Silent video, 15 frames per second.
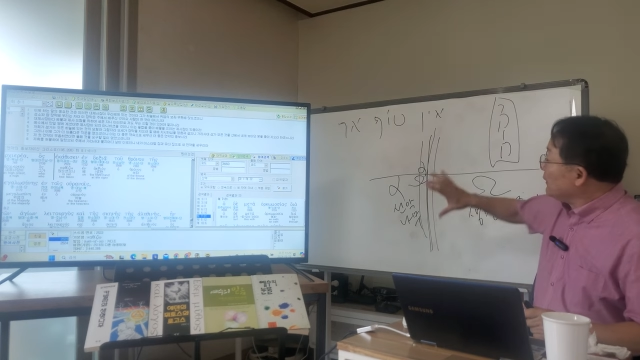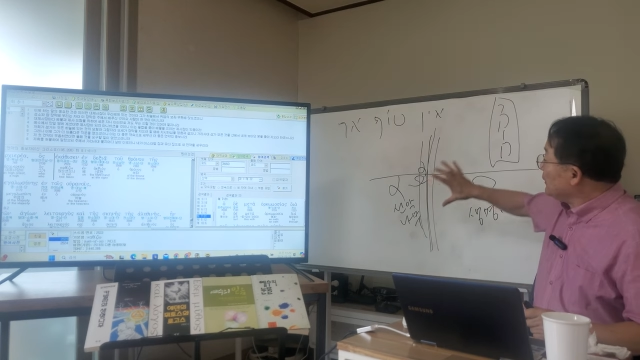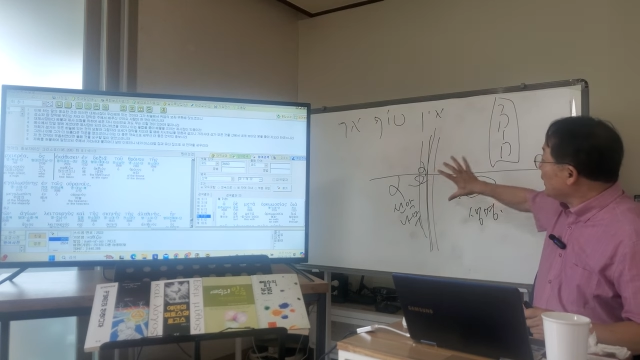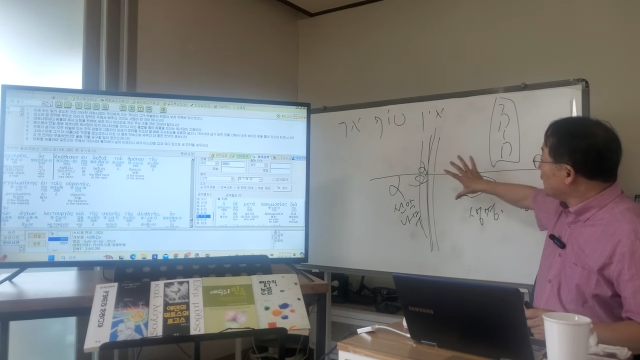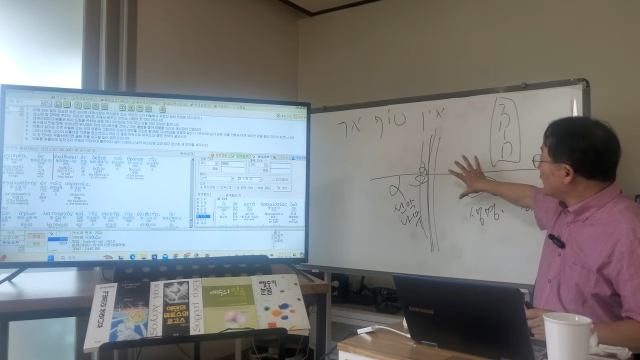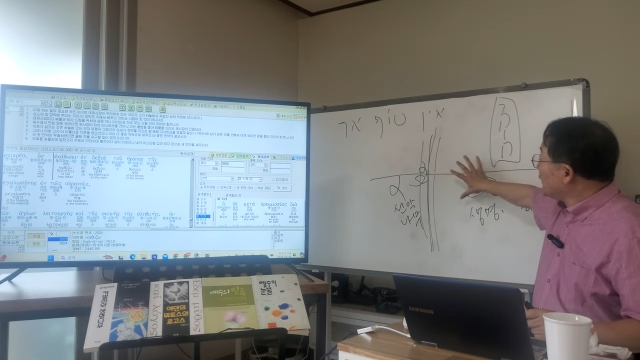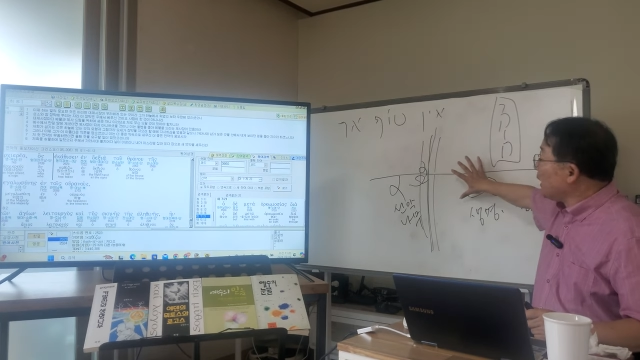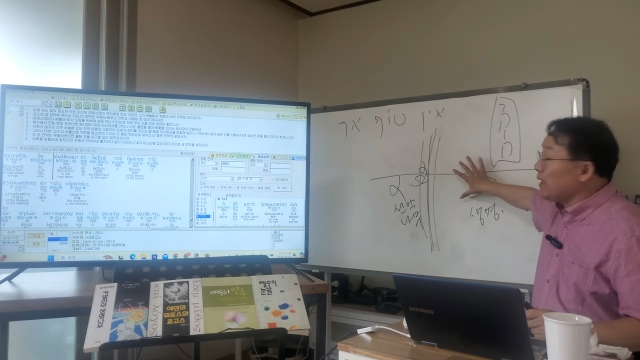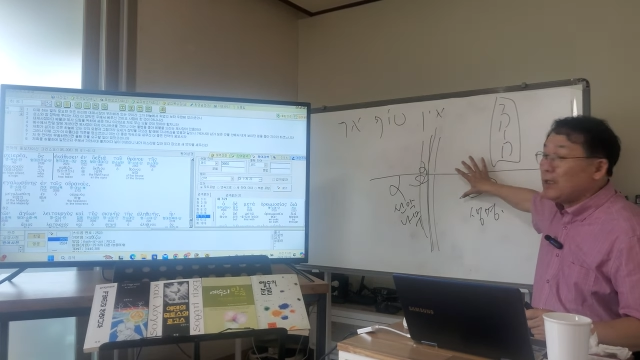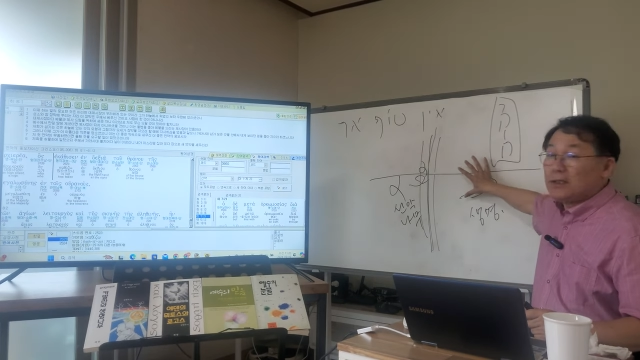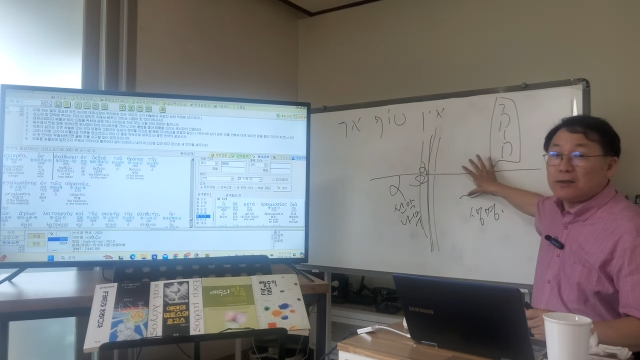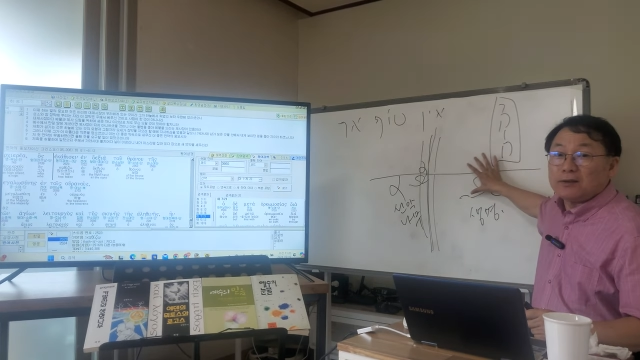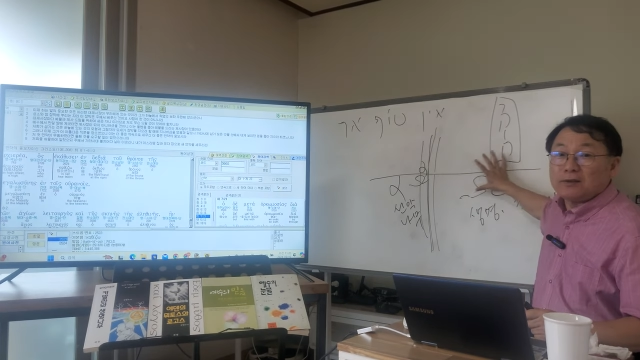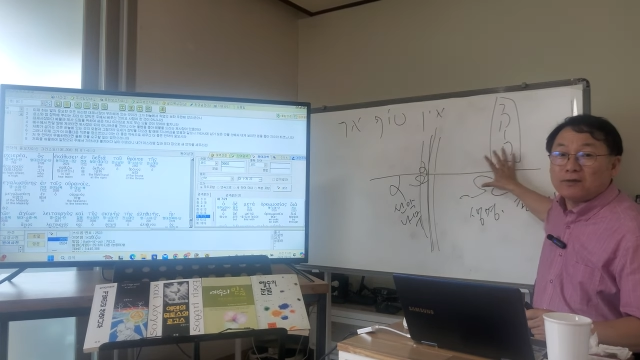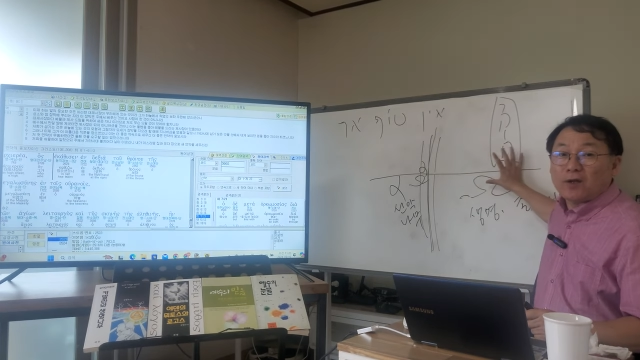여기에
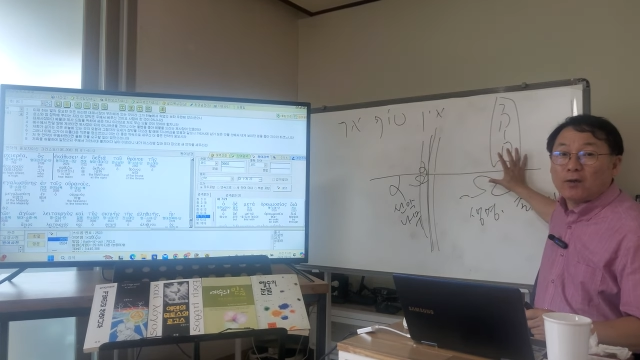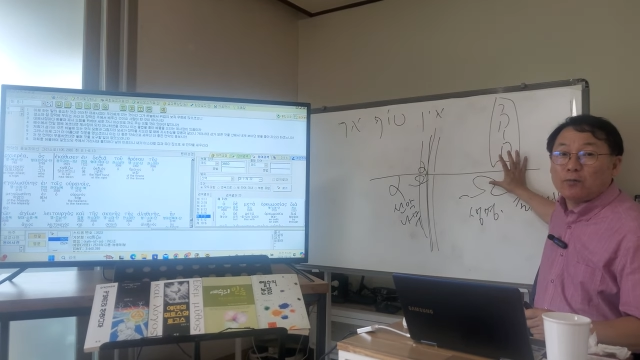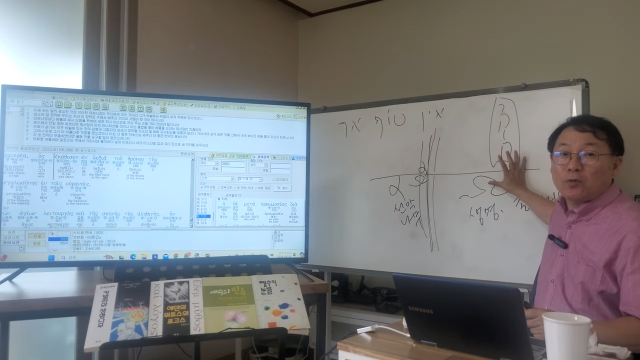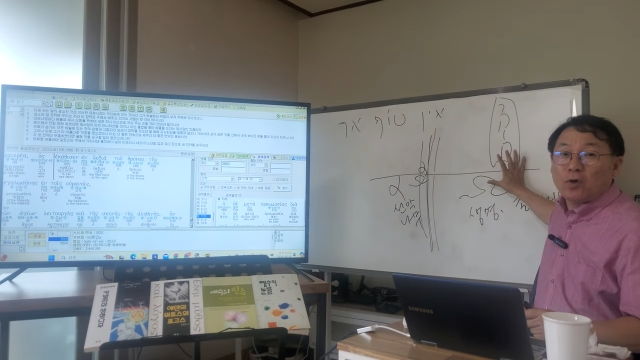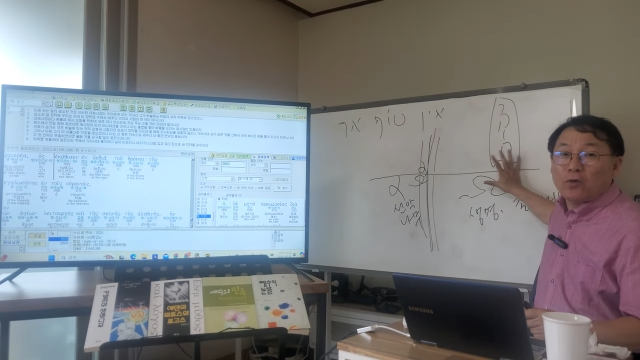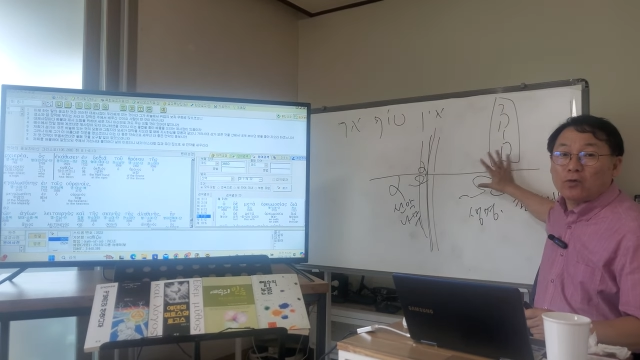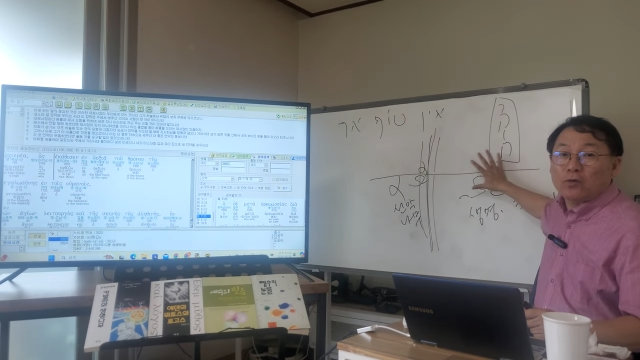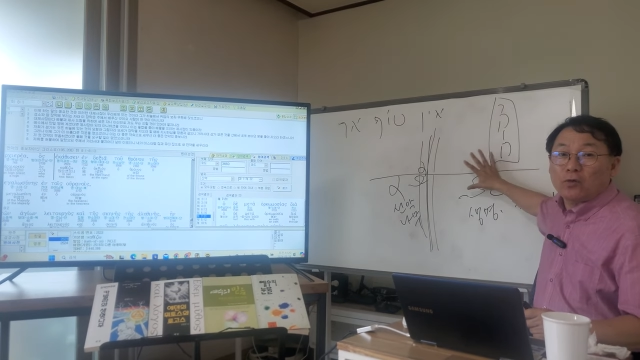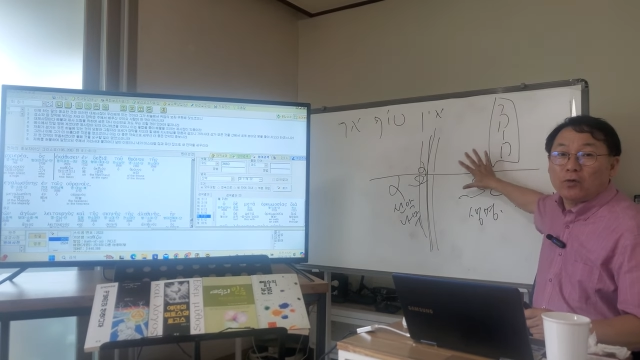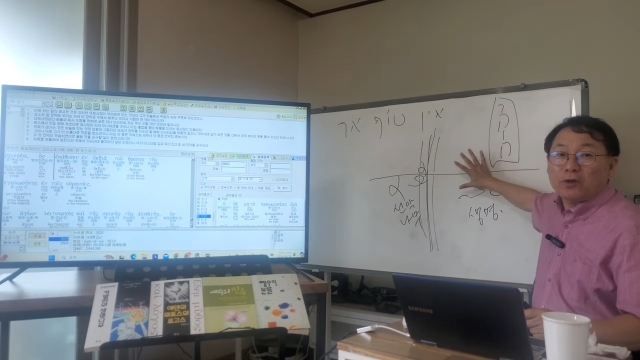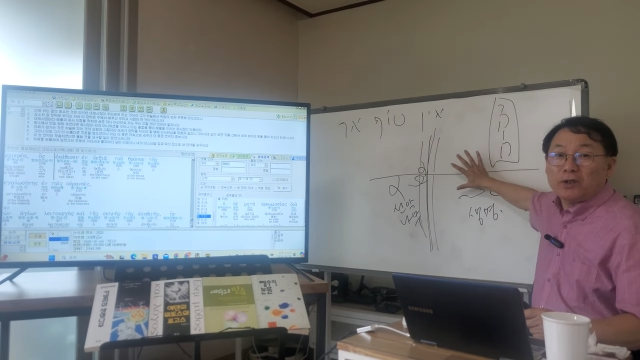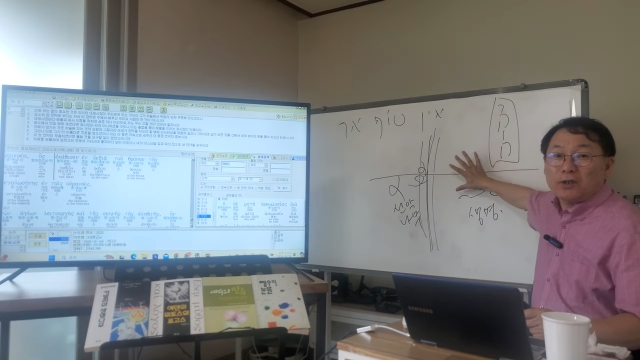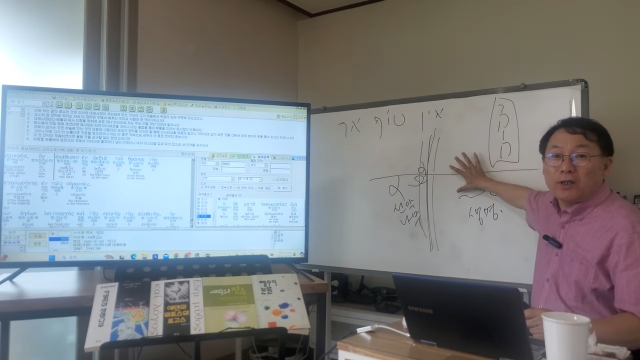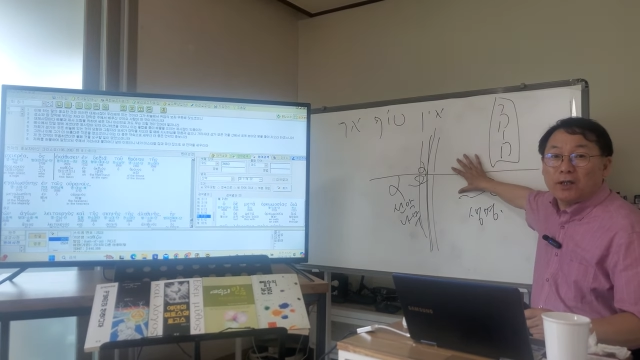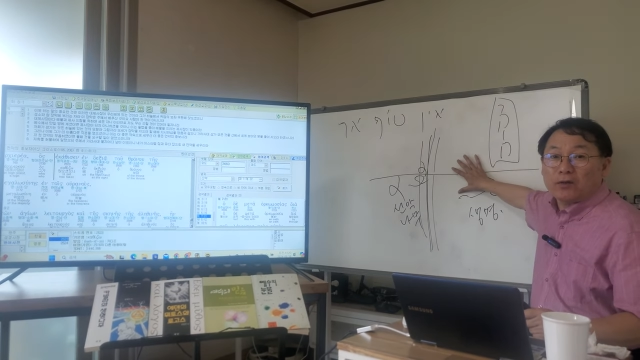있는 생명으로
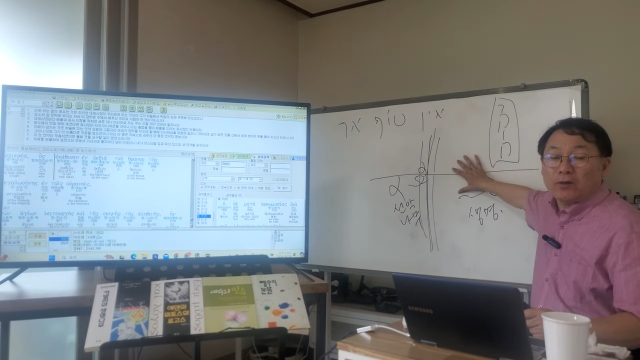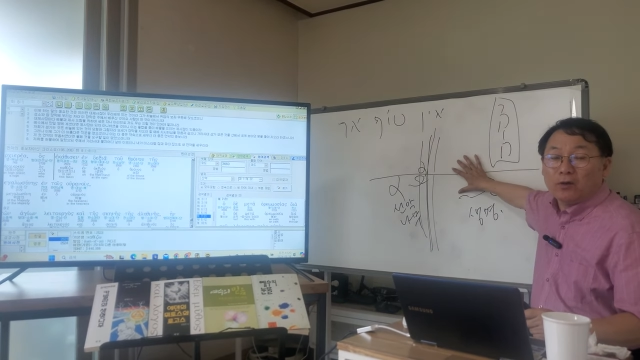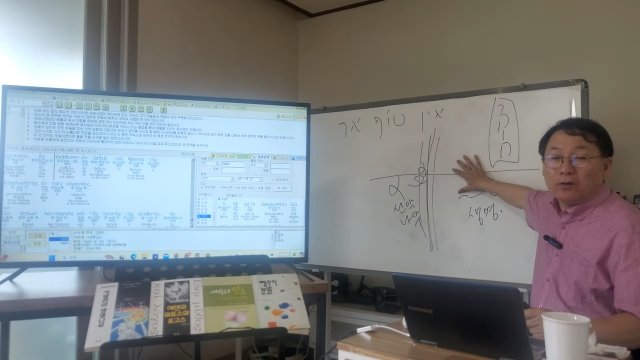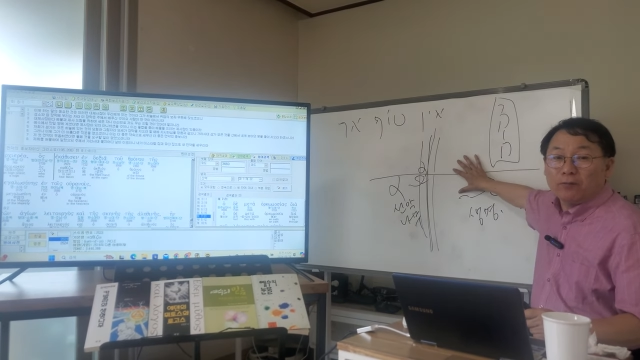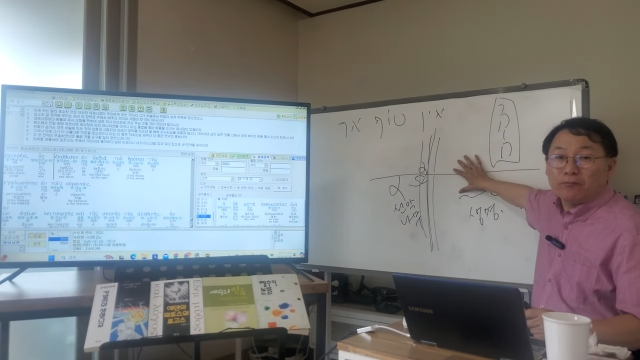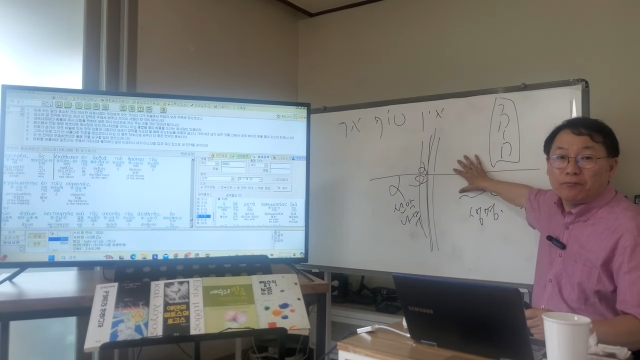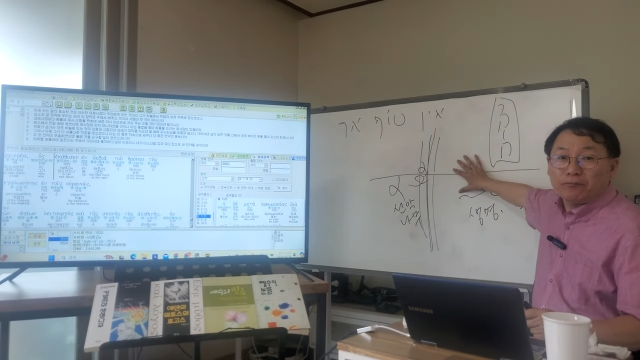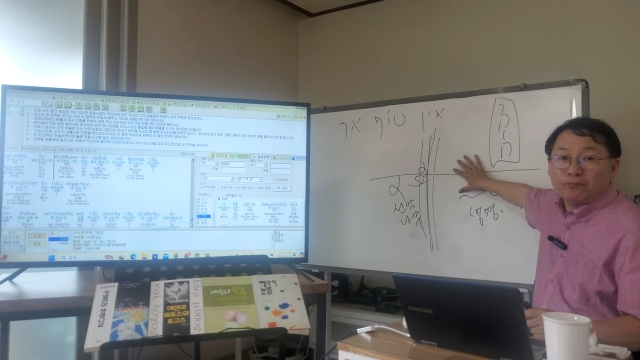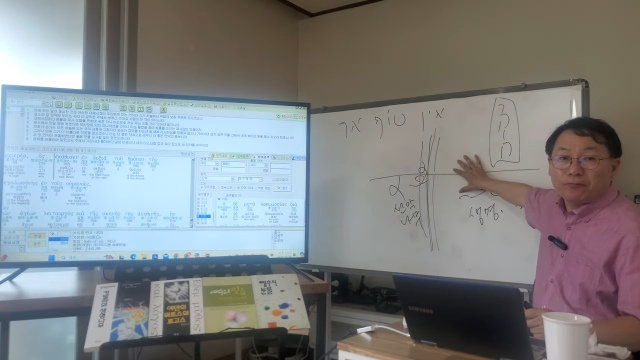인해서